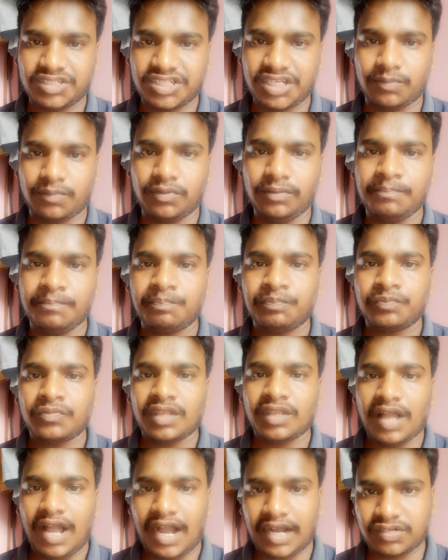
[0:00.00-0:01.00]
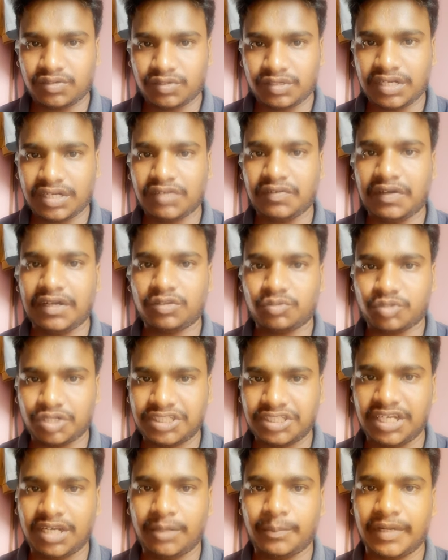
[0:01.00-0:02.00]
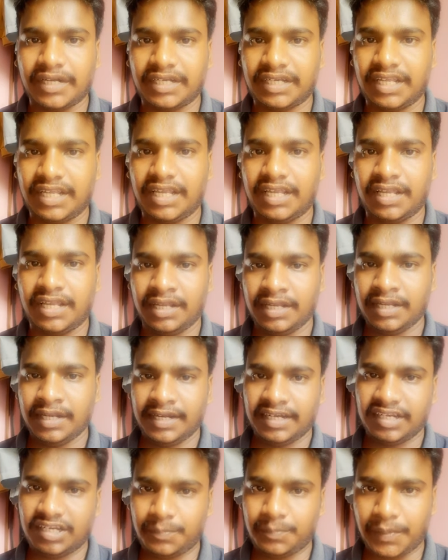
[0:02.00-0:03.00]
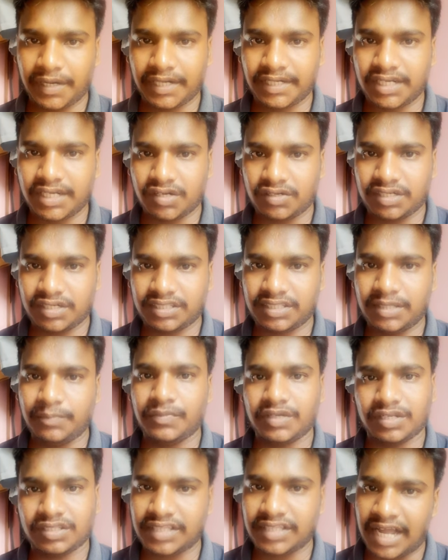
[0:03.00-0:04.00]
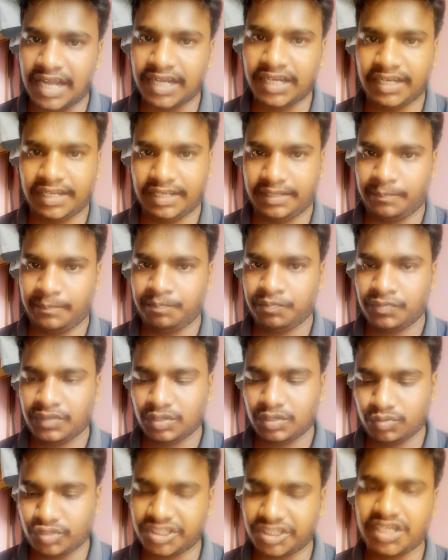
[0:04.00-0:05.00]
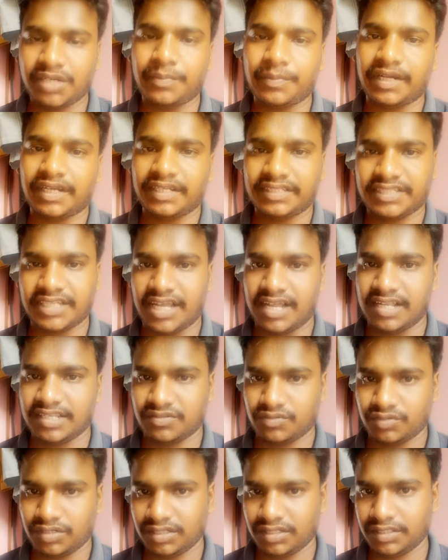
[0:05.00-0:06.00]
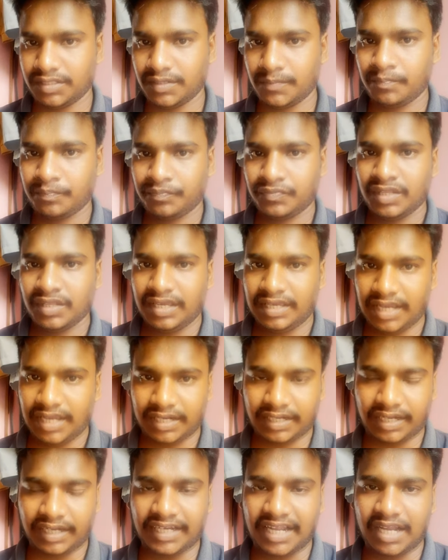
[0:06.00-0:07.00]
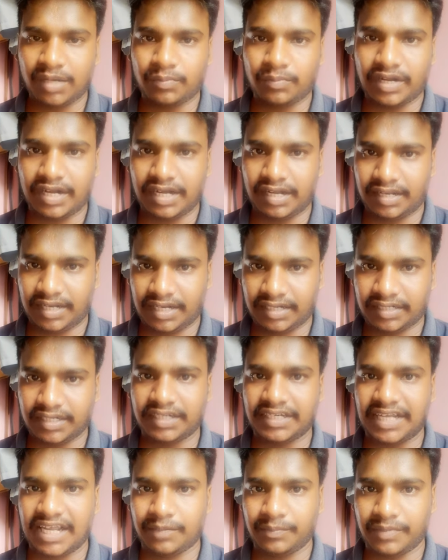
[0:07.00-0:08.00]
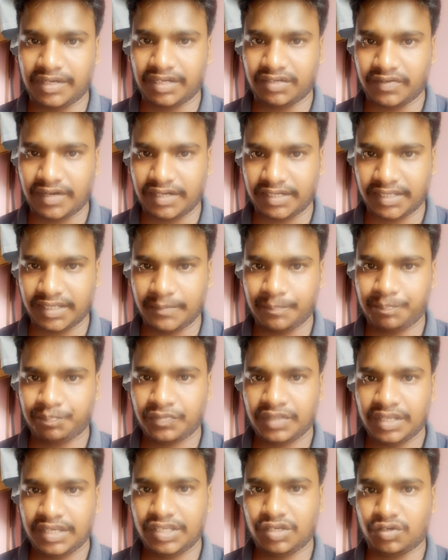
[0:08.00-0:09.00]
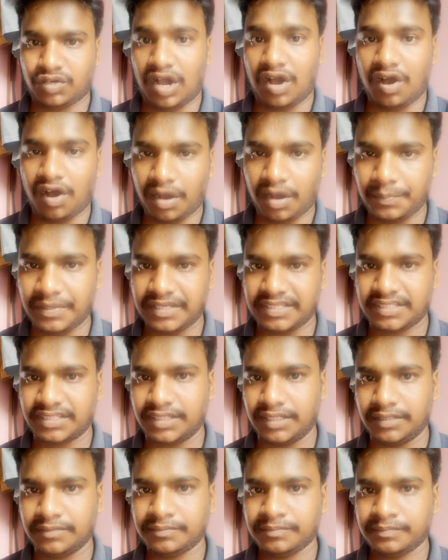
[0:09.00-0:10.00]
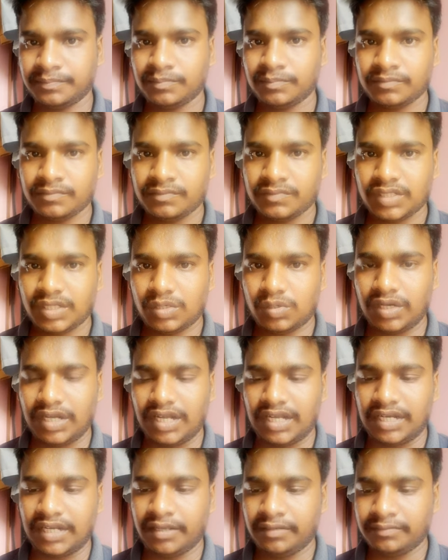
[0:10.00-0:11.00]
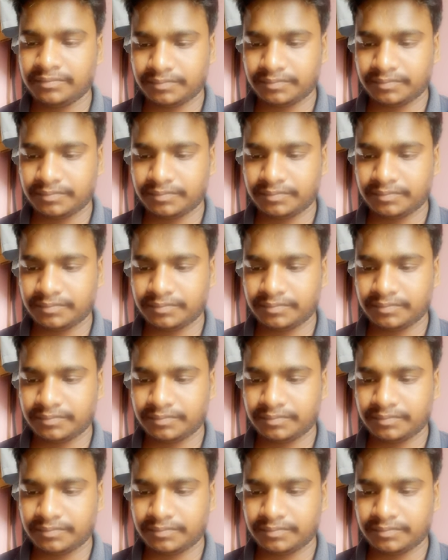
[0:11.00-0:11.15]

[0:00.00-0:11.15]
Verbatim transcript: విషయము అక్కడ ఉన్నటువంటి క్వశ్చన్ బట్టి డిపెండ్ అయి ఉండిద్ది మీరు దాన్ని క్వశ్చన్ బట్టి చేయాల్సి ఉండిద్ది ఎంటర్టైన్ ఎంటర్టైన్మెంట్ వాటికి నీ యొక్క హాబీస్కి ఓకేనా